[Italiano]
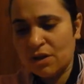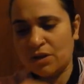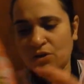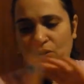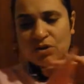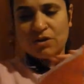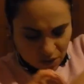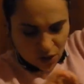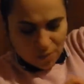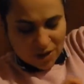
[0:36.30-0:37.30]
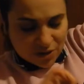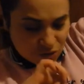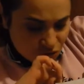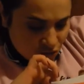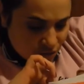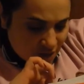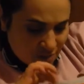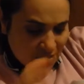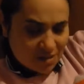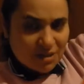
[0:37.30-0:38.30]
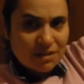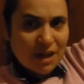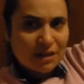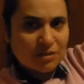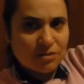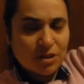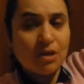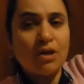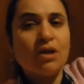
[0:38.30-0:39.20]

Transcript: ecco sono veramente tanti